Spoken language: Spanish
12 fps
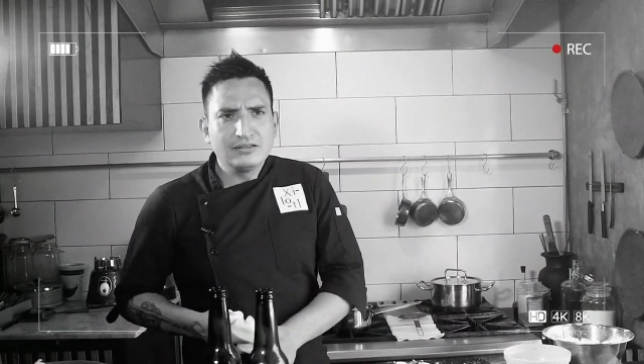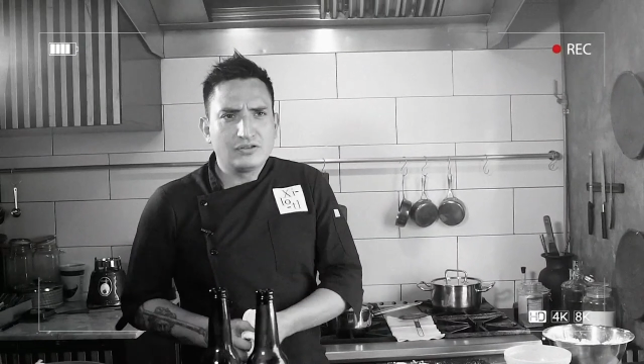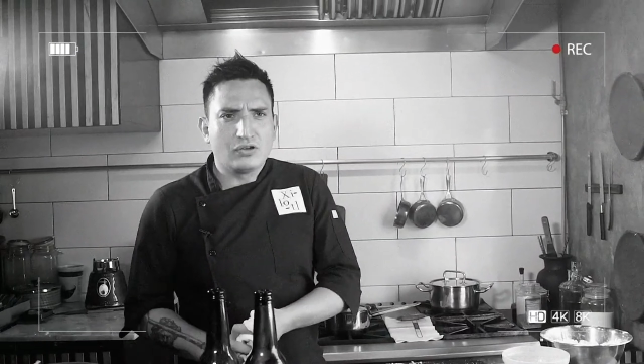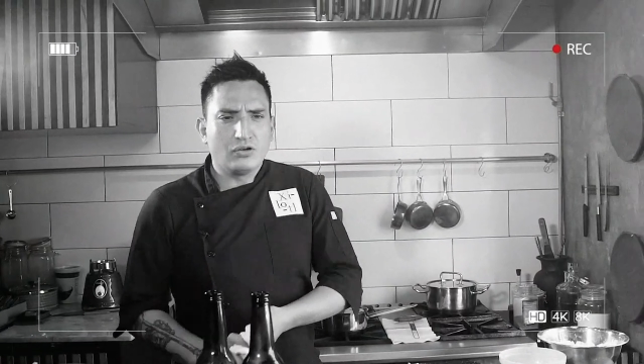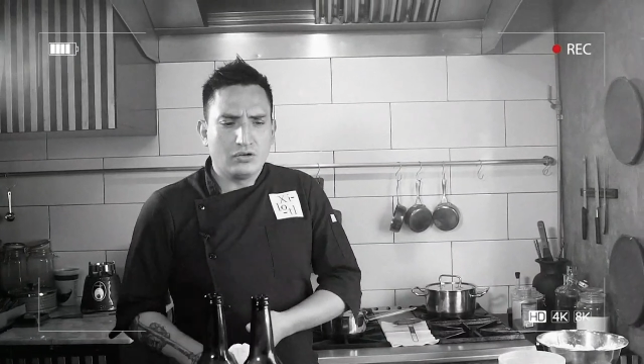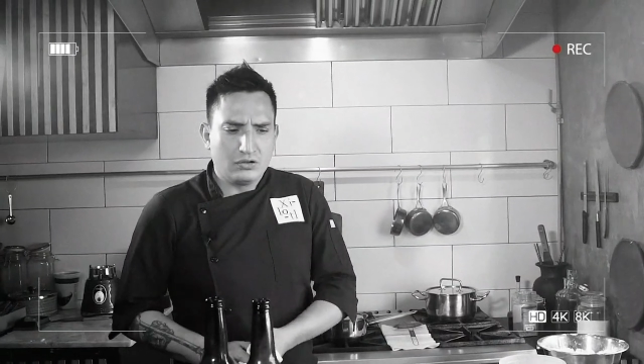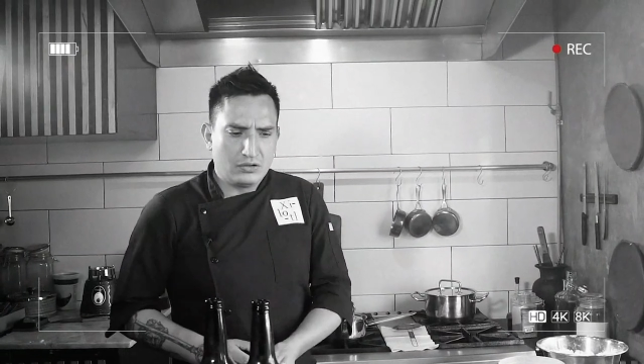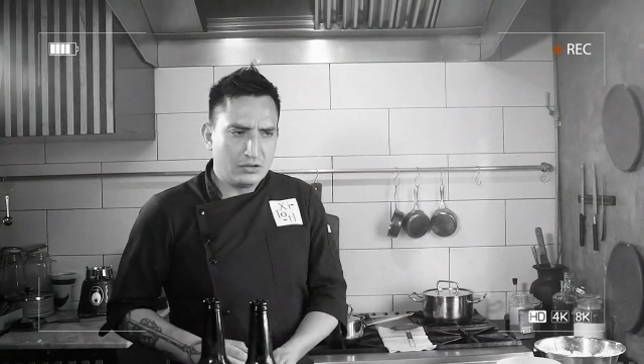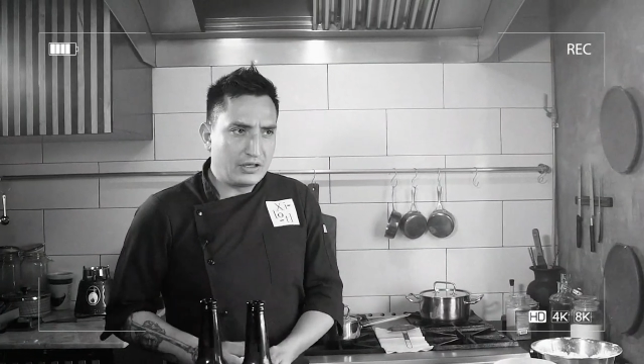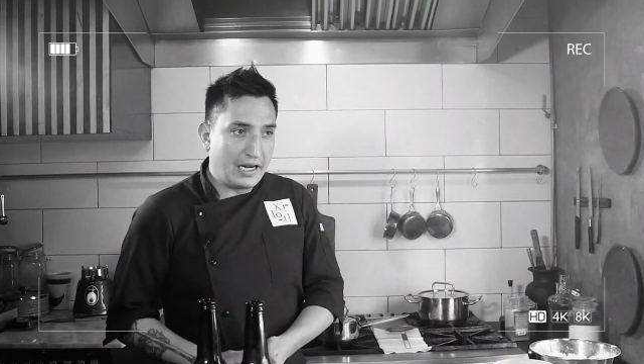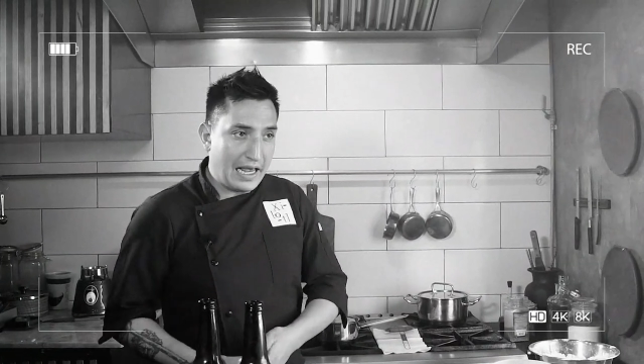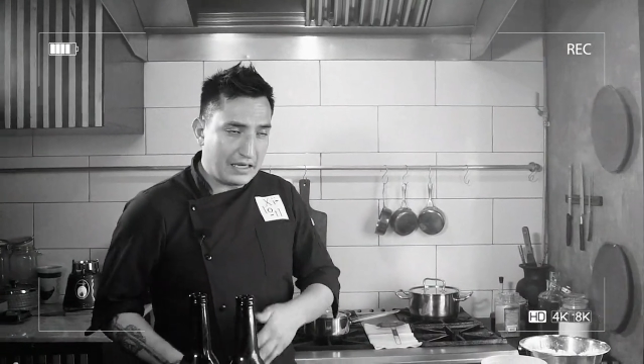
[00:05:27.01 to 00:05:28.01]
solo
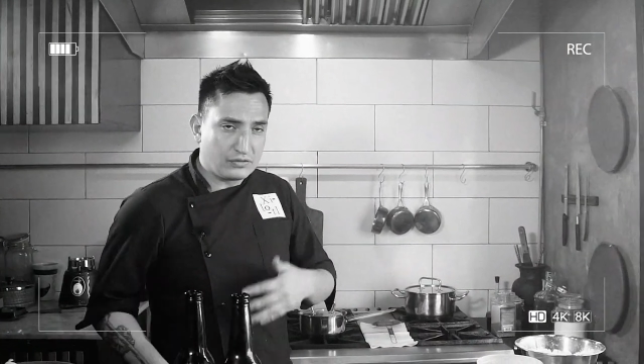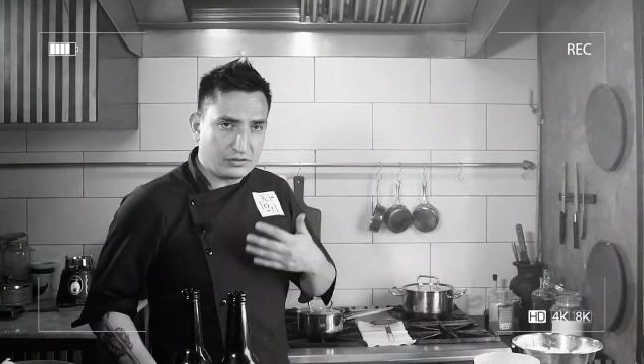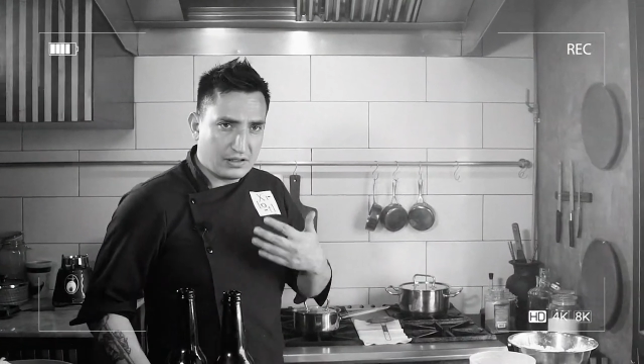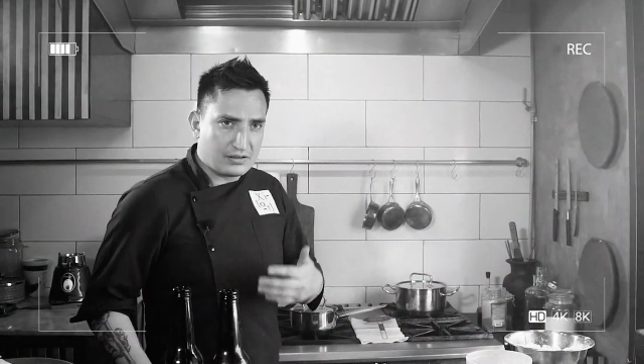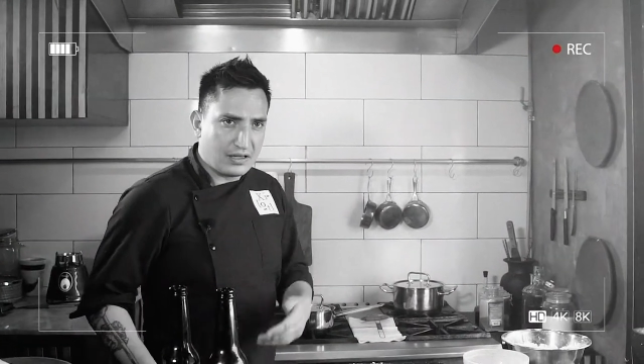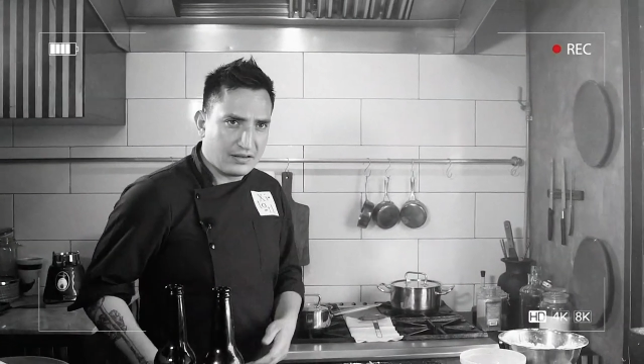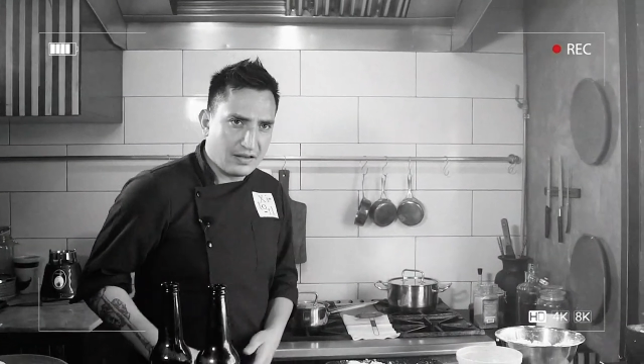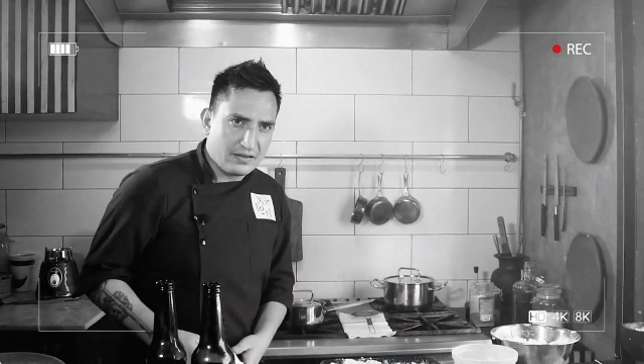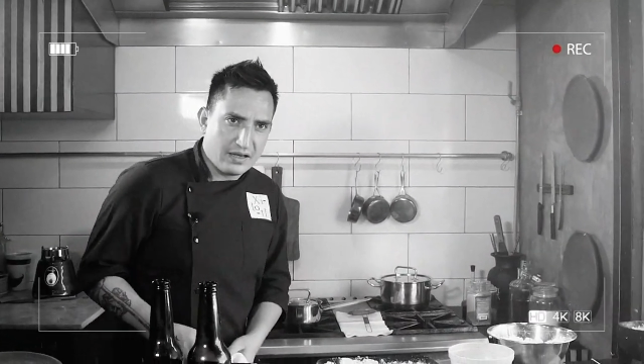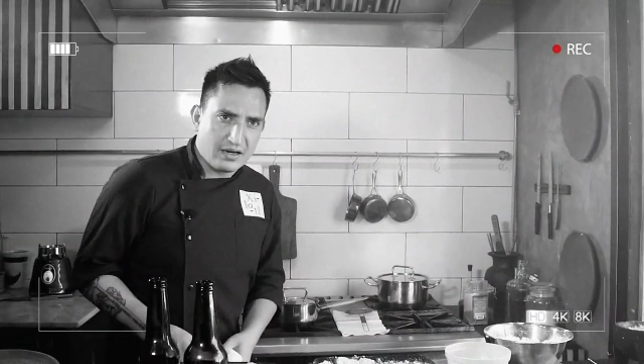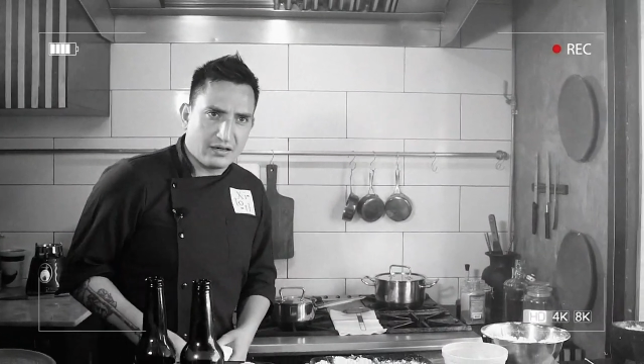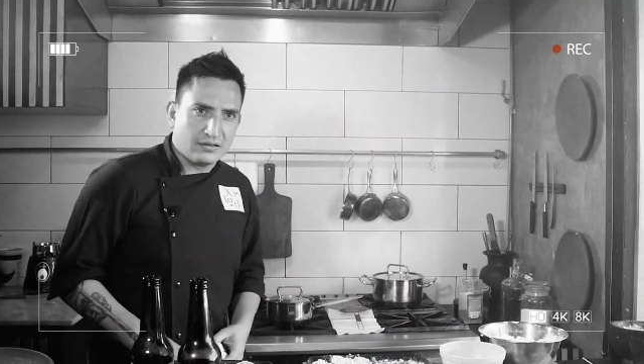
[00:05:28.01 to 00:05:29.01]
quería que ustedes
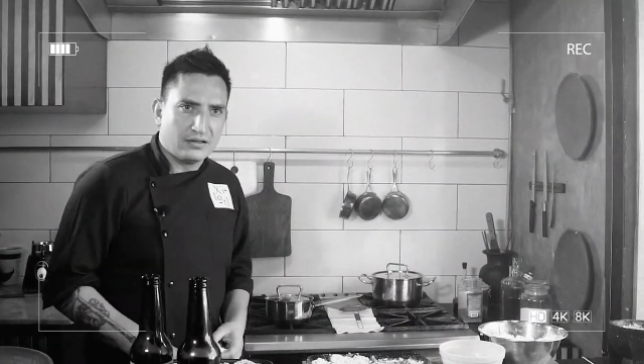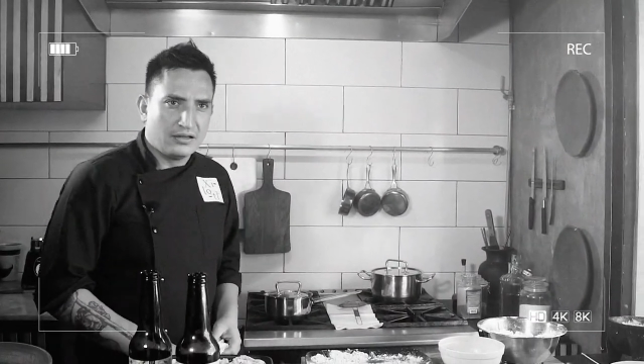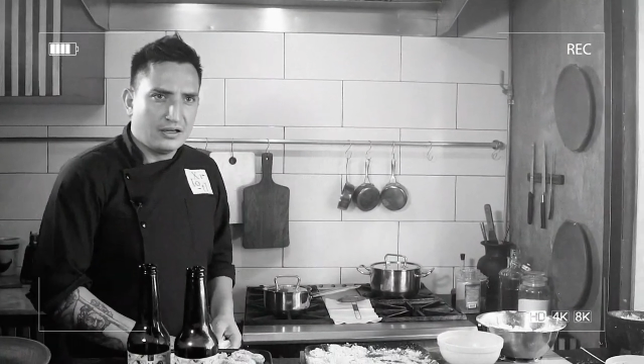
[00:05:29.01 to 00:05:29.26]
entendieran